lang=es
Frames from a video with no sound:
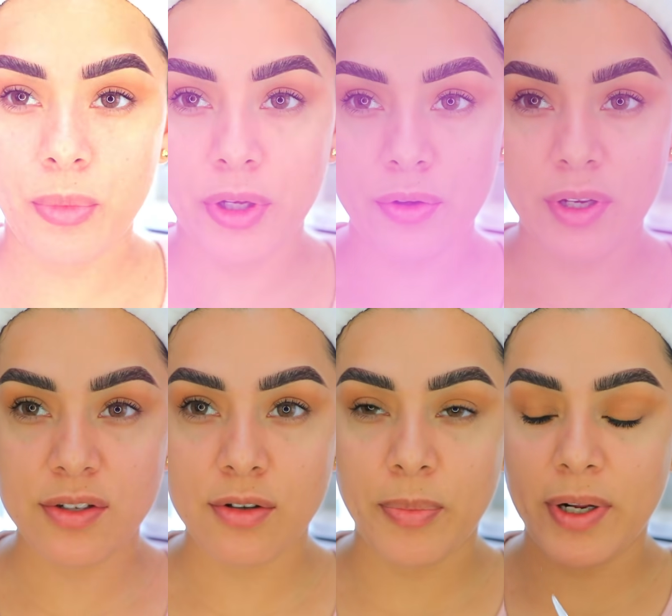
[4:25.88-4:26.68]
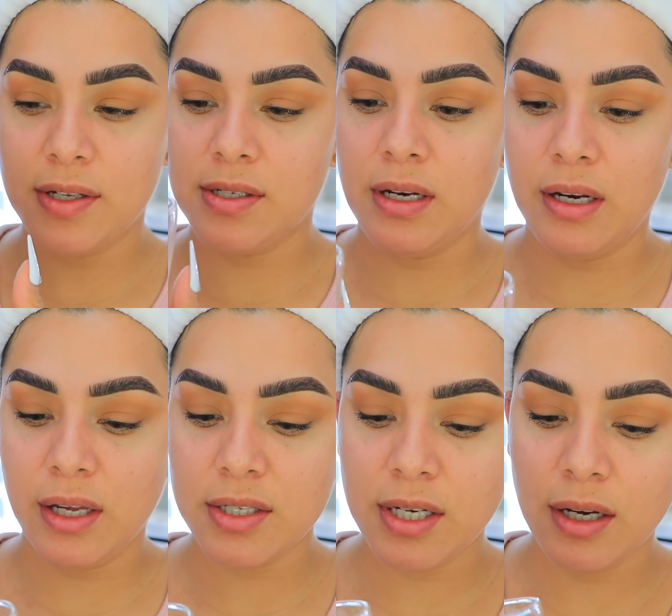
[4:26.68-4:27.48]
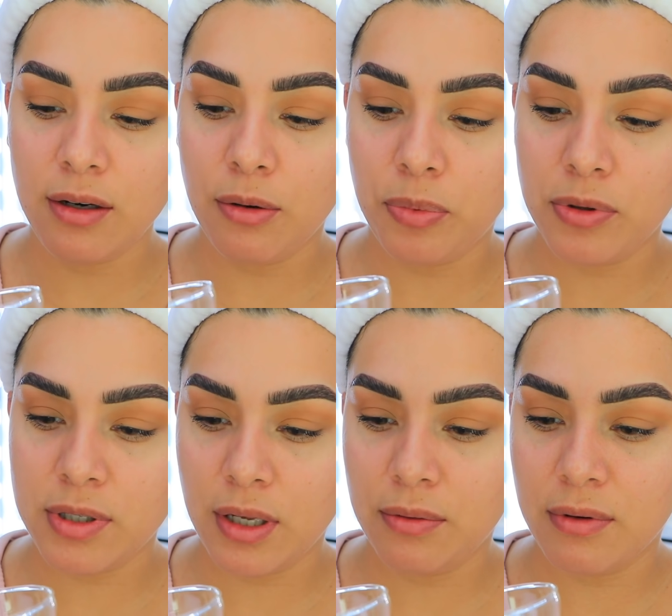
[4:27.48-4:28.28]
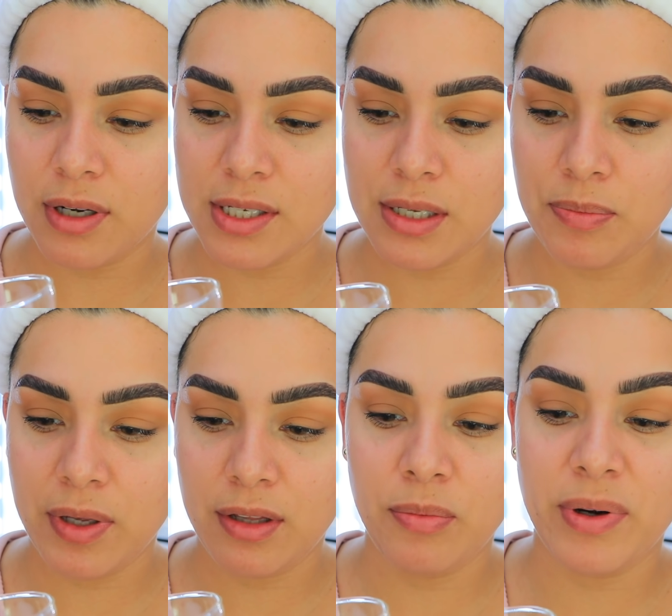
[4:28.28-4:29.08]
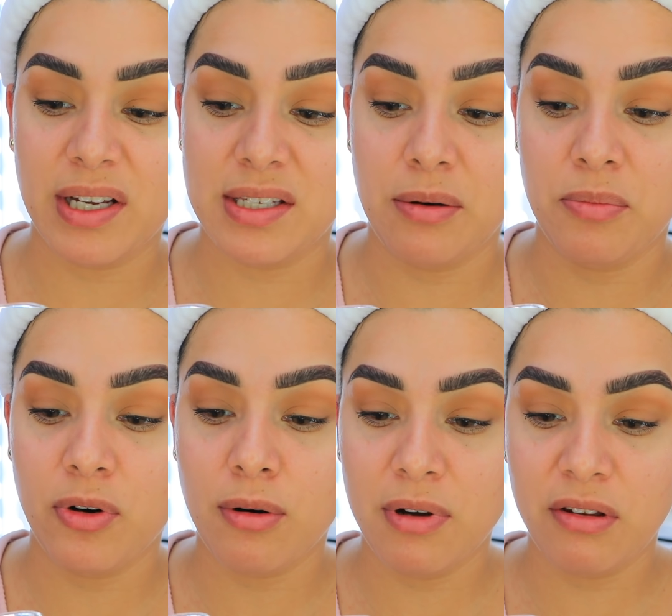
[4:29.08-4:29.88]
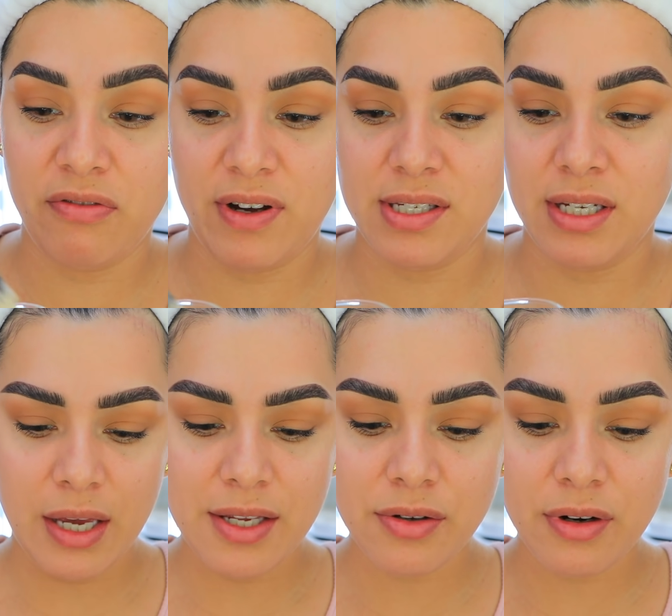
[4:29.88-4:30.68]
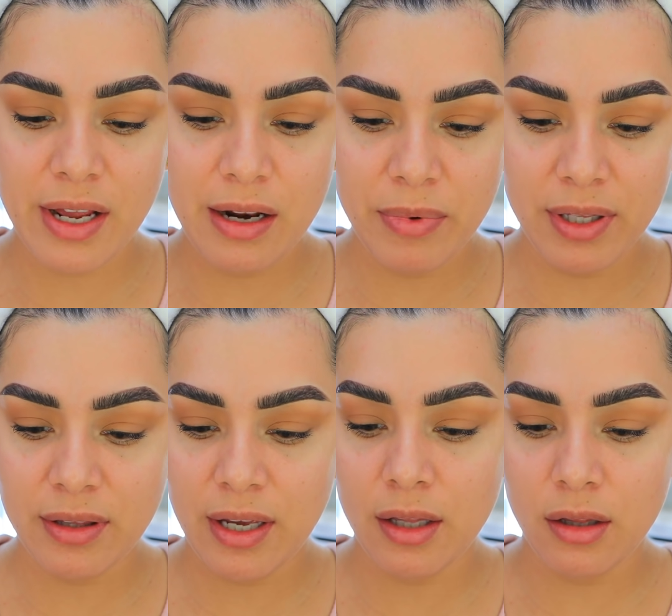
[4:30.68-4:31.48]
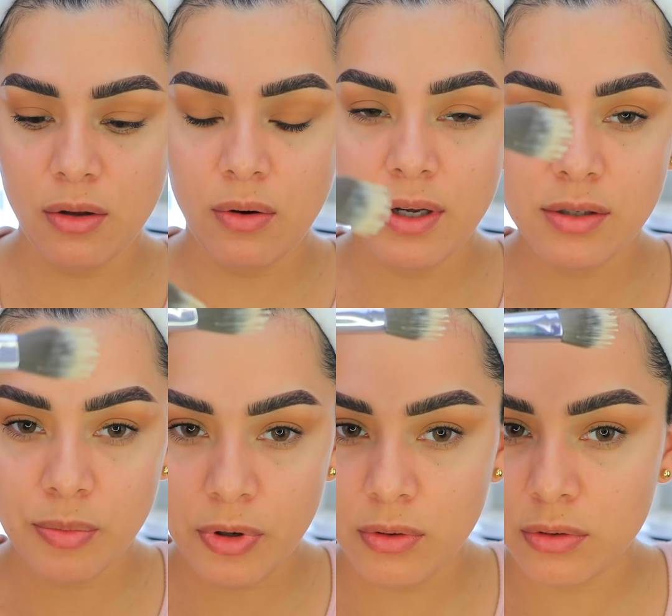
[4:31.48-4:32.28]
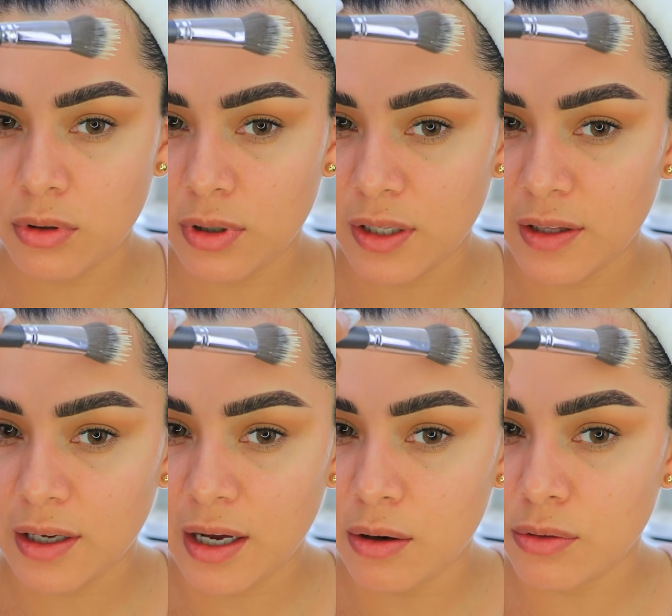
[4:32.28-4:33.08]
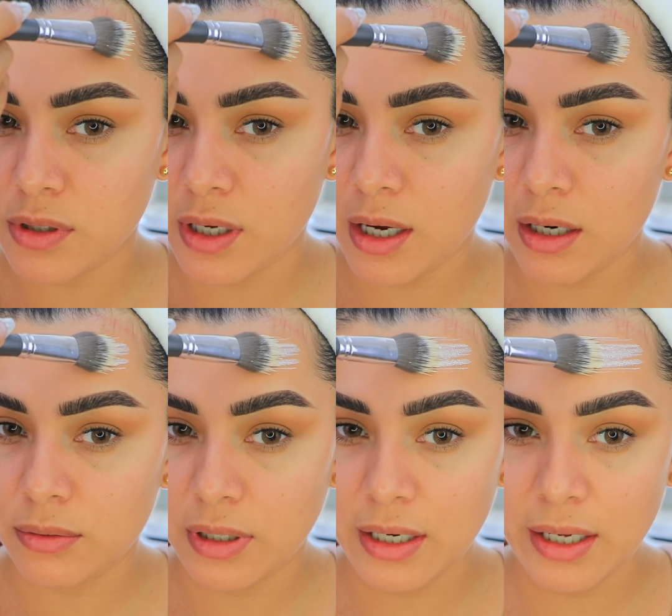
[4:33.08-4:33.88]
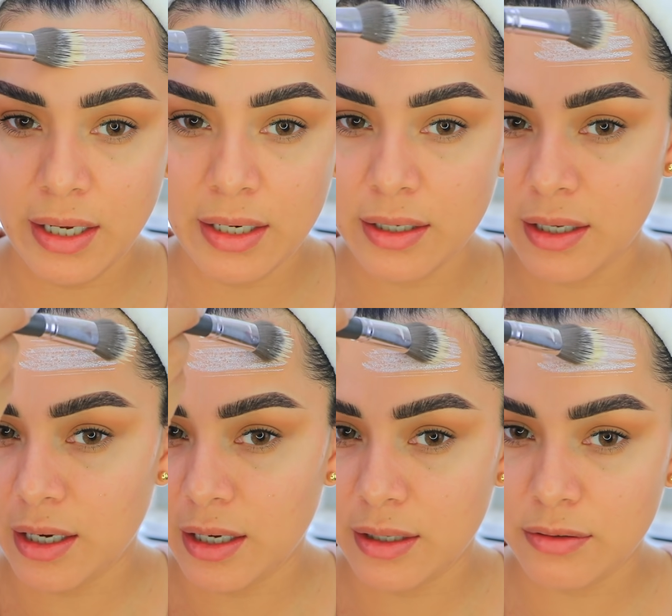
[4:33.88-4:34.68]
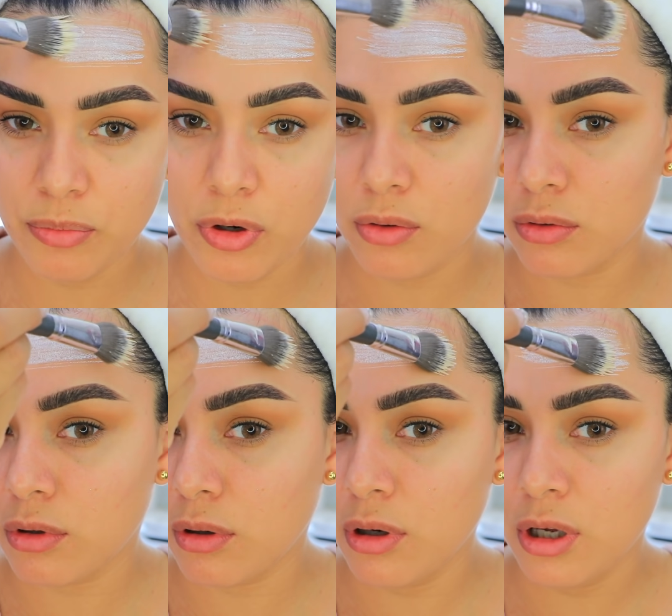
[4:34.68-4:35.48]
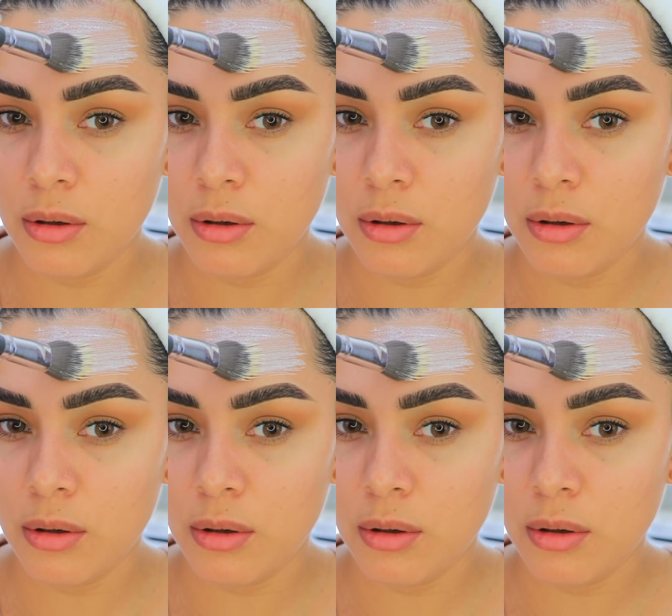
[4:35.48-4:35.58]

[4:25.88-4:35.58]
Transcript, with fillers: Bueno, esto parece leche, lo puse en un recipiente para que sea un poco más fácil. Esto realmente no es un producto que te cause alguna alergia, es un producto